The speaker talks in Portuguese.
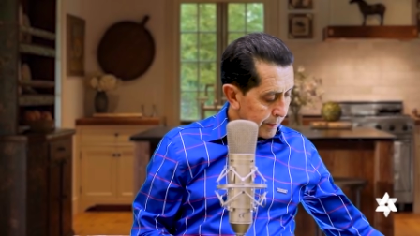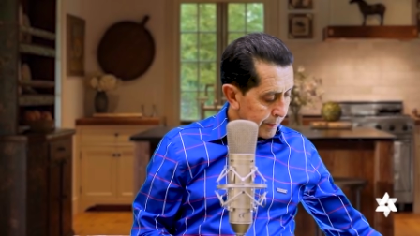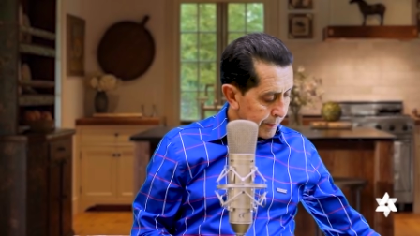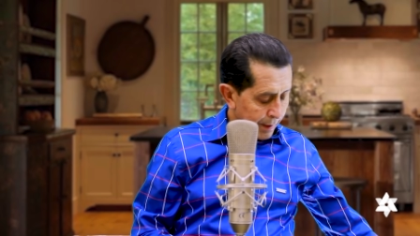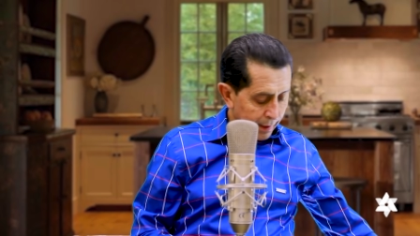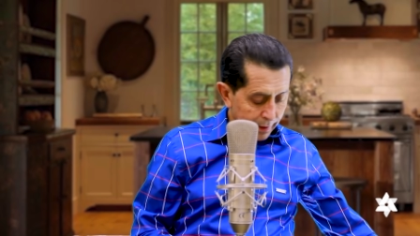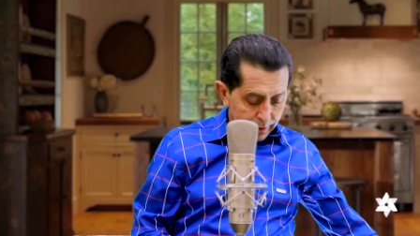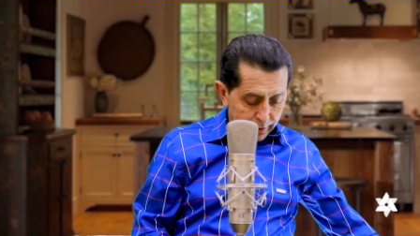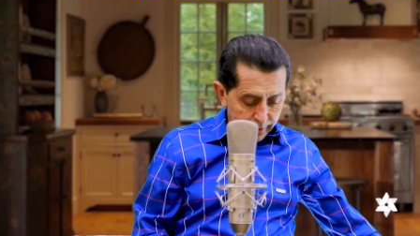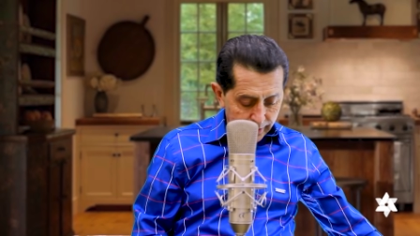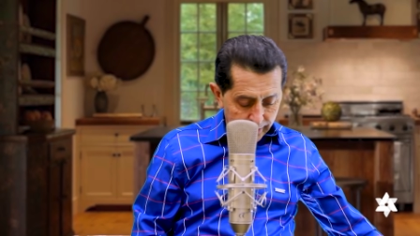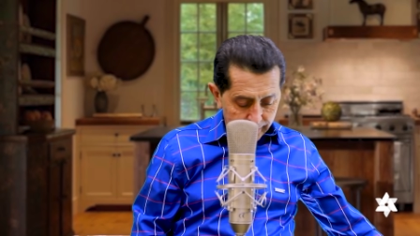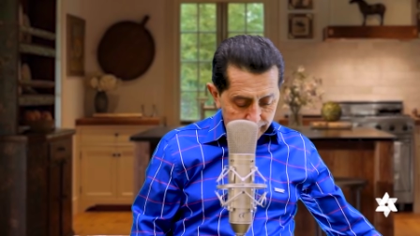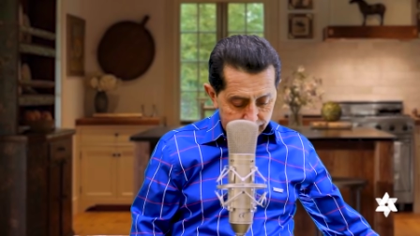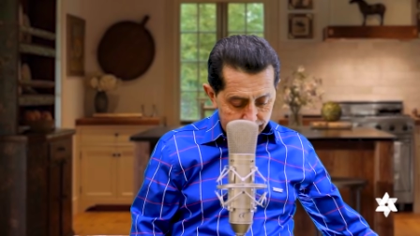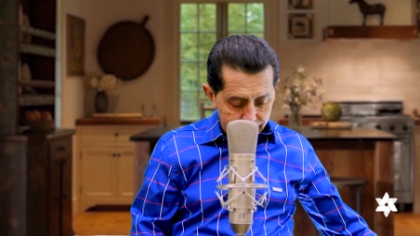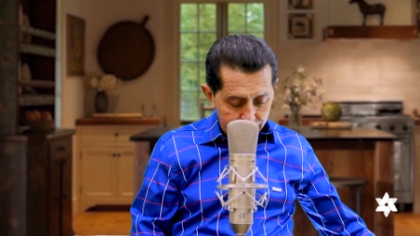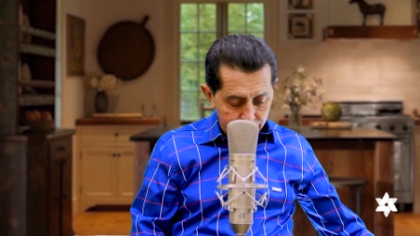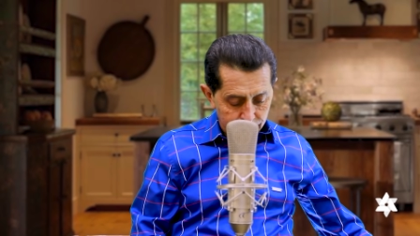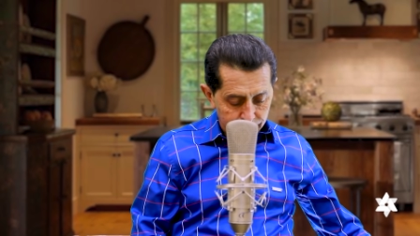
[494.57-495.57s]
da
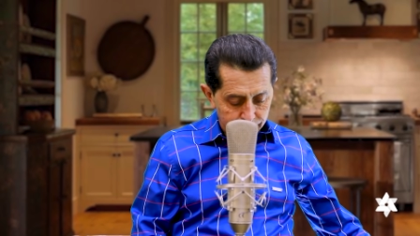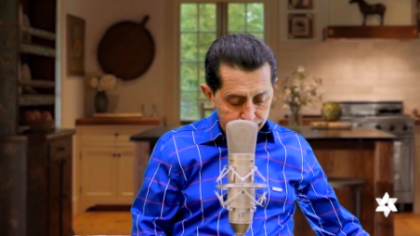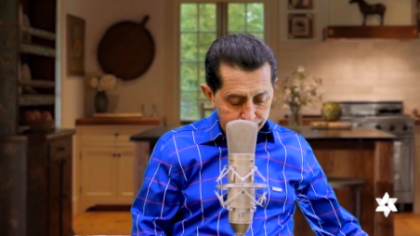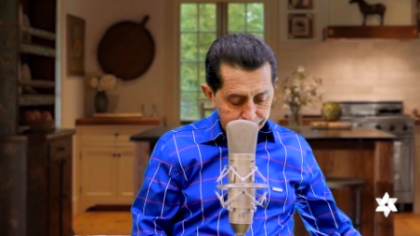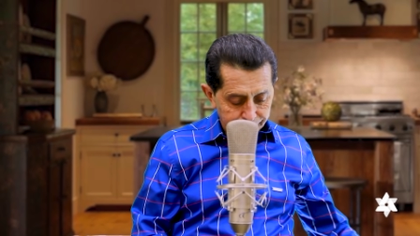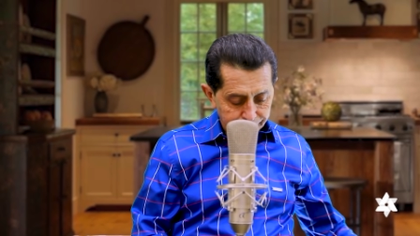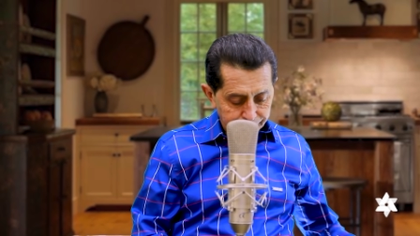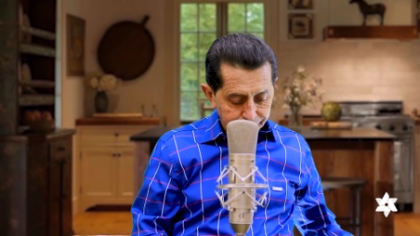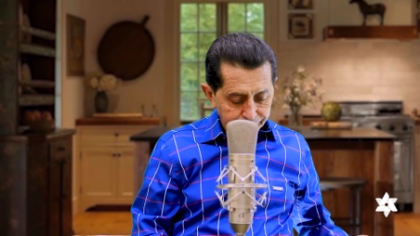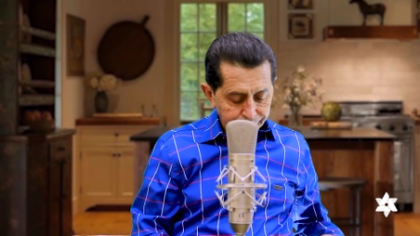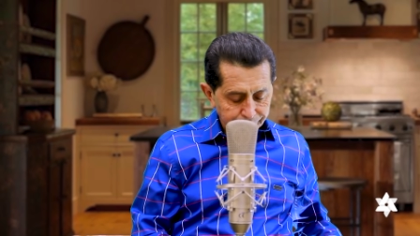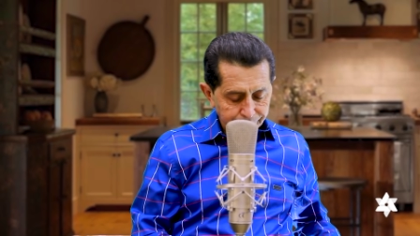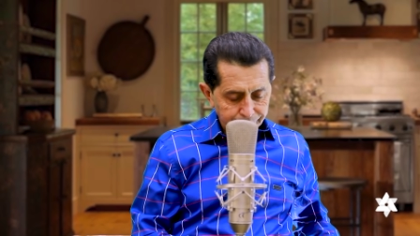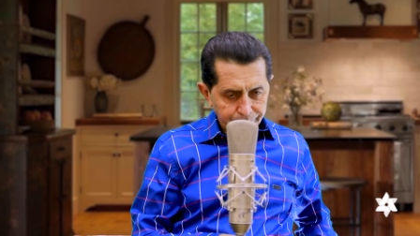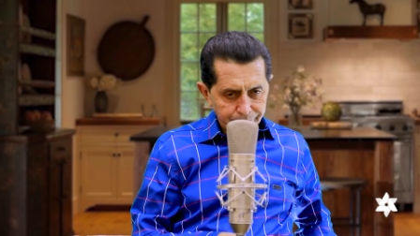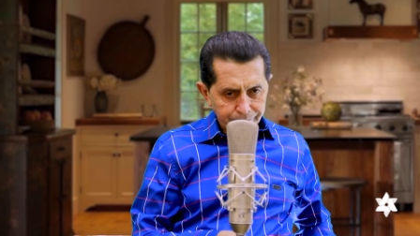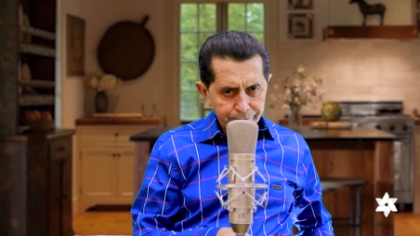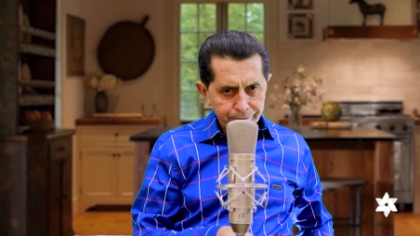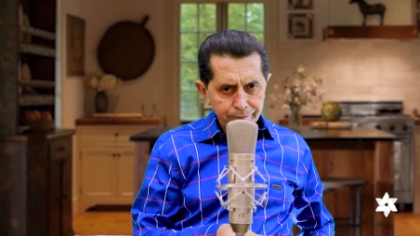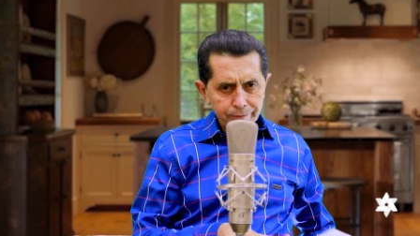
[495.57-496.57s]
criação
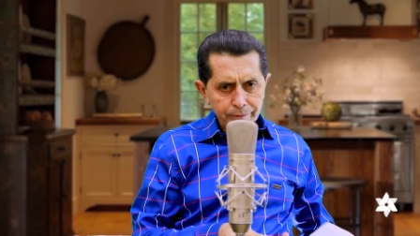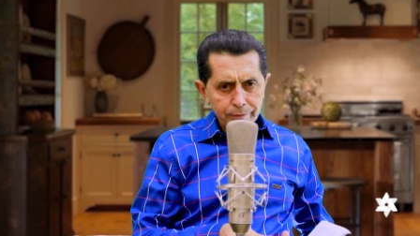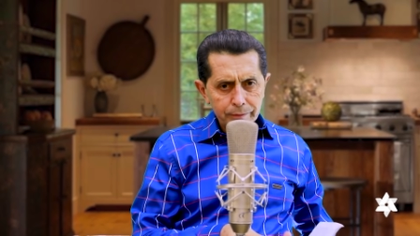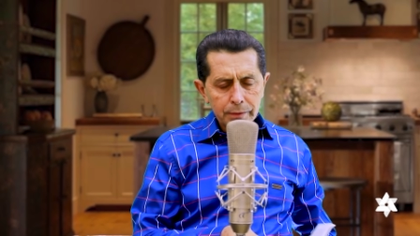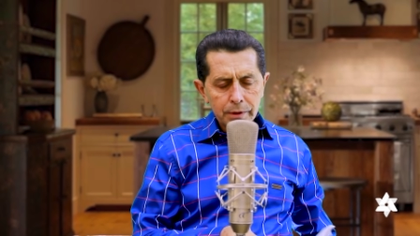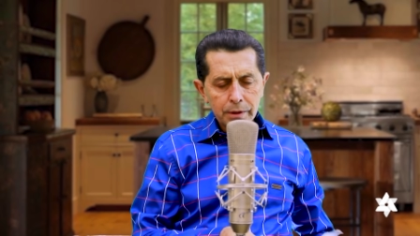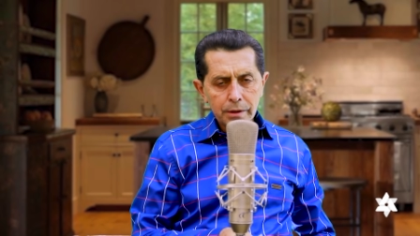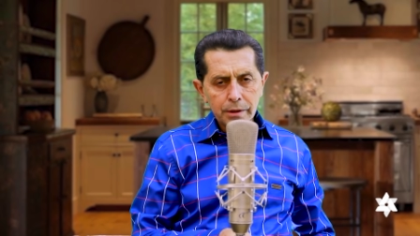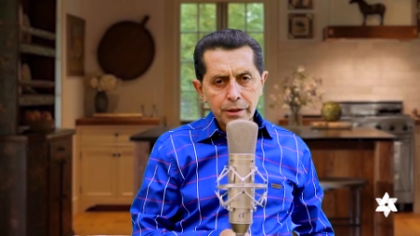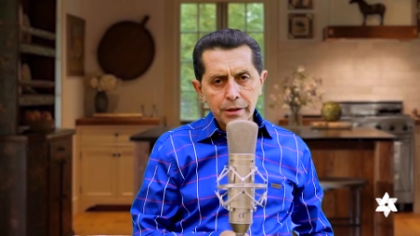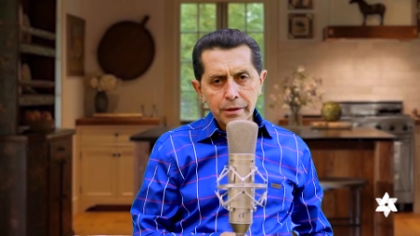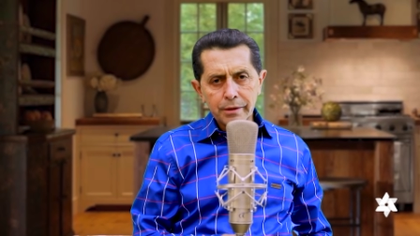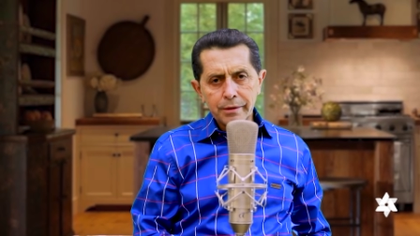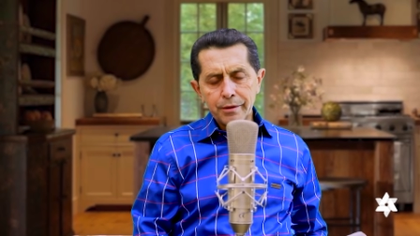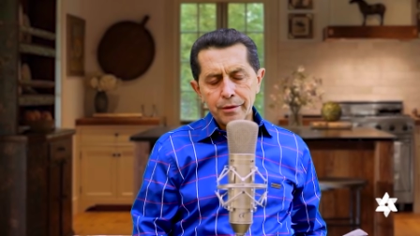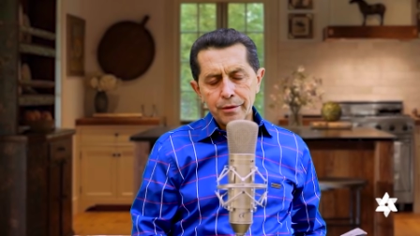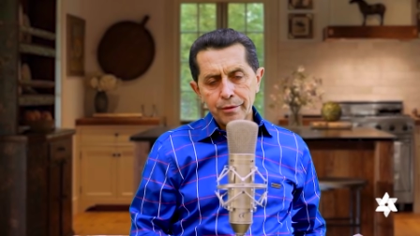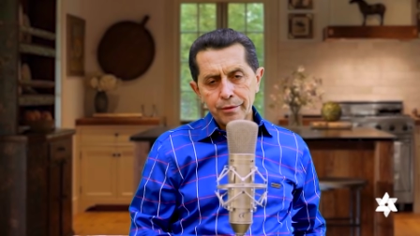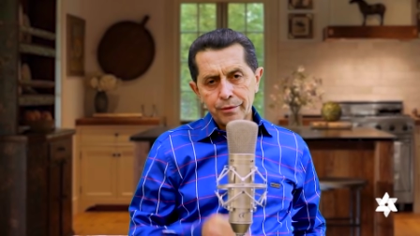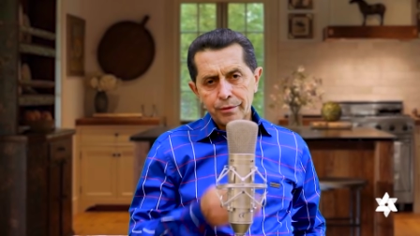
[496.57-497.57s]
de
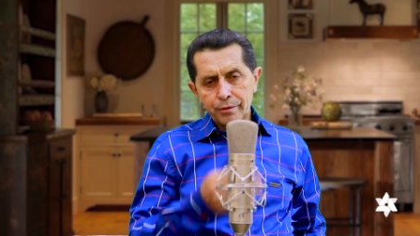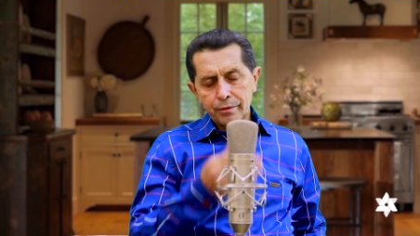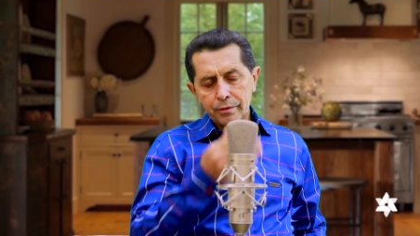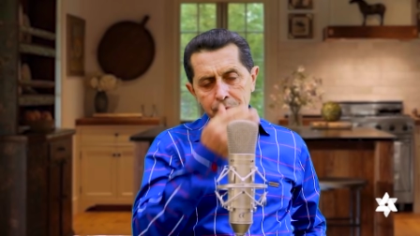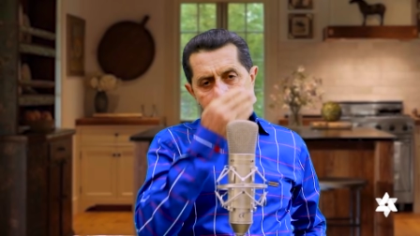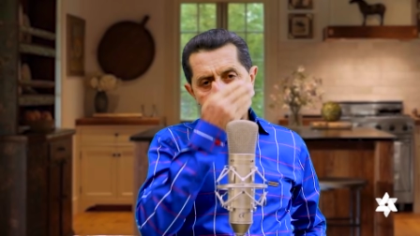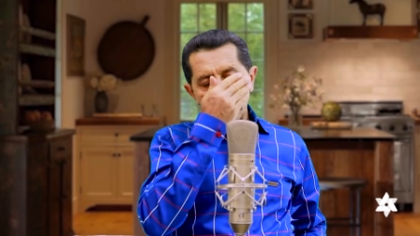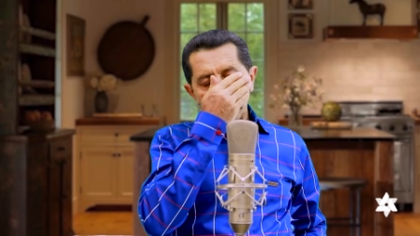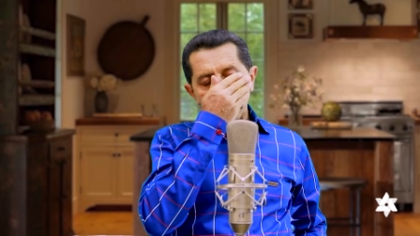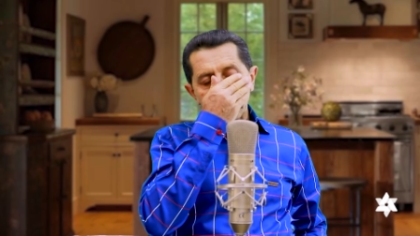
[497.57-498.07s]
Deus.